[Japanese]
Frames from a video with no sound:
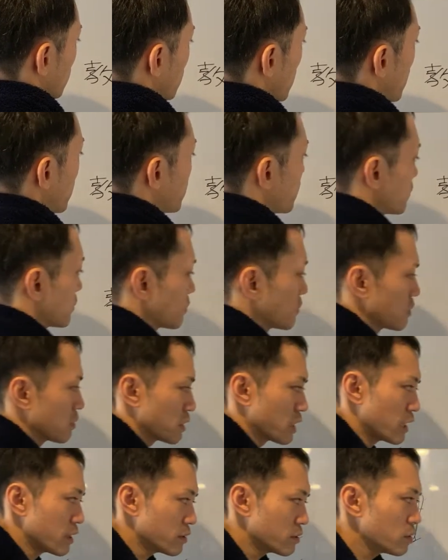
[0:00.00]
まあ
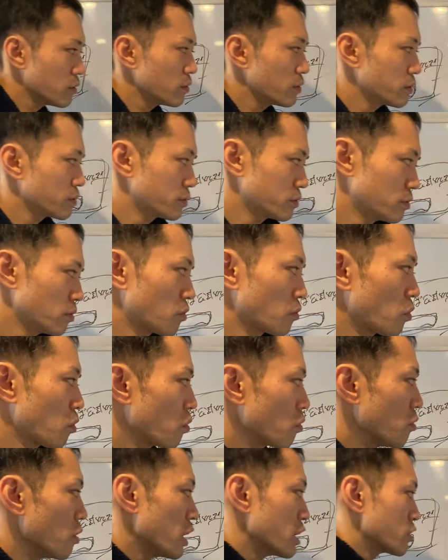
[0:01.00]
結論言うとこ
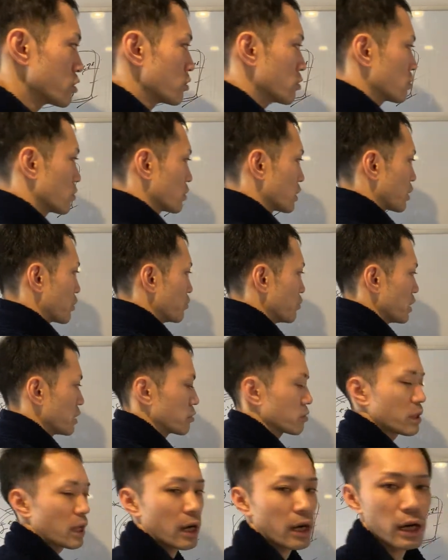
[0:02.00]
こがちょっとね
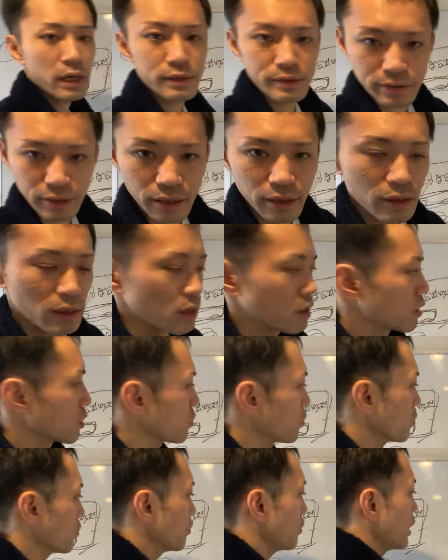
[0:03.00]
ウエイト高いですね
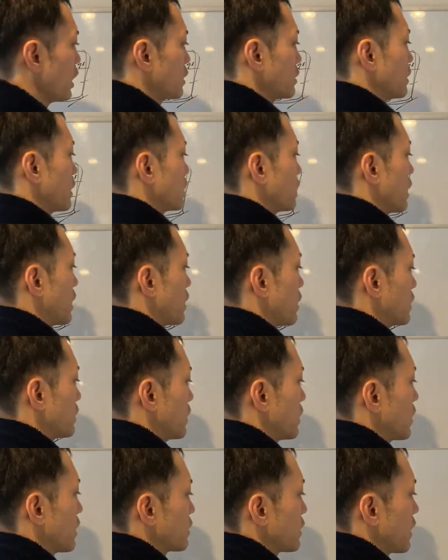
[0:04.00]
ここが 7,
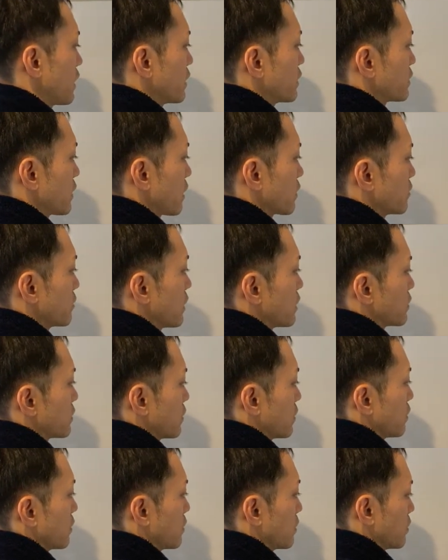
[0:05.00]
7対3ぐらいですね。
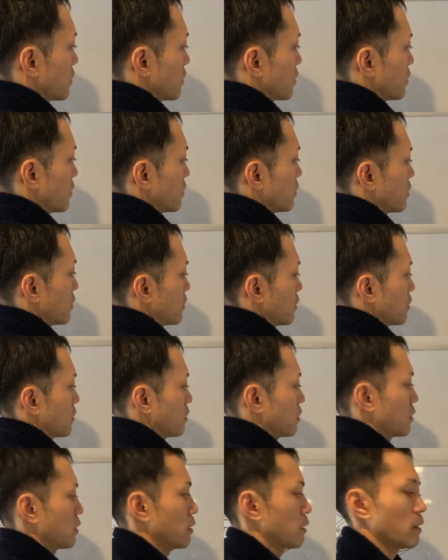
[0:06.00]

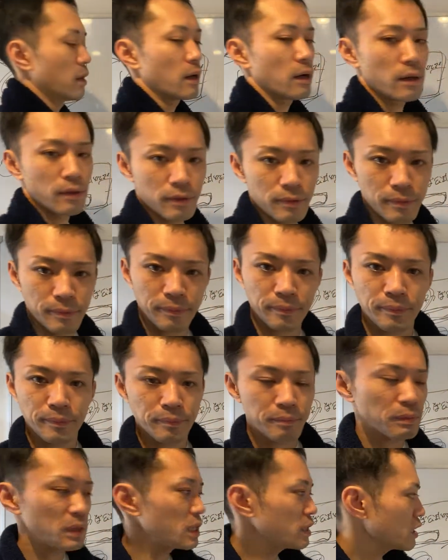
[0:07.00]
はい、
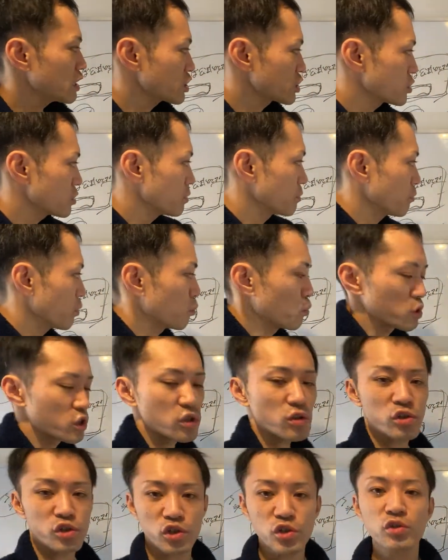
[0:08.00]
みんなしももち
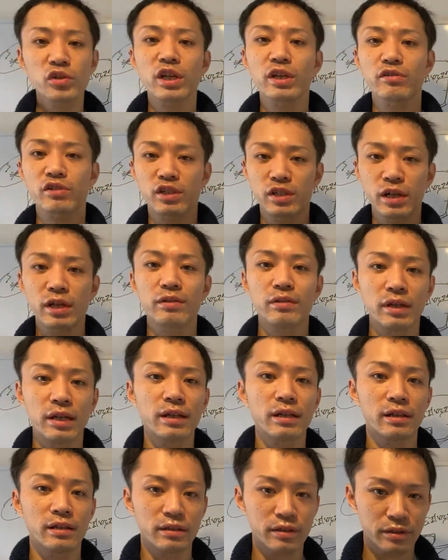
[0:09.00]
ろん集客しないといけ
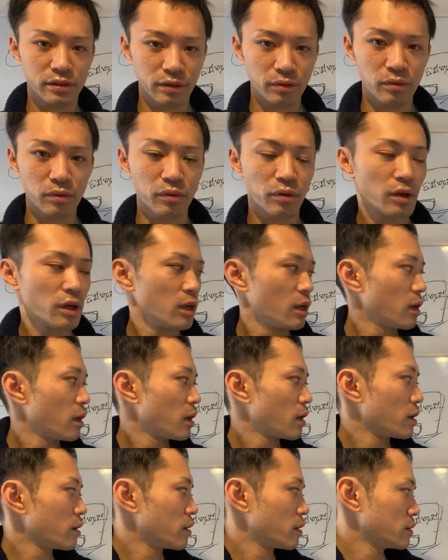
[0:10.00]
ないんですけど、
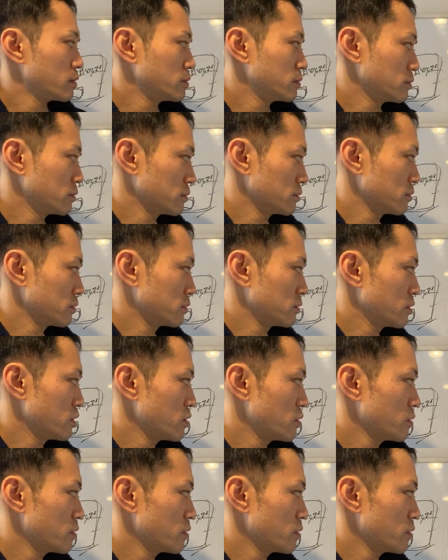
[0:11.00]
うん、なんや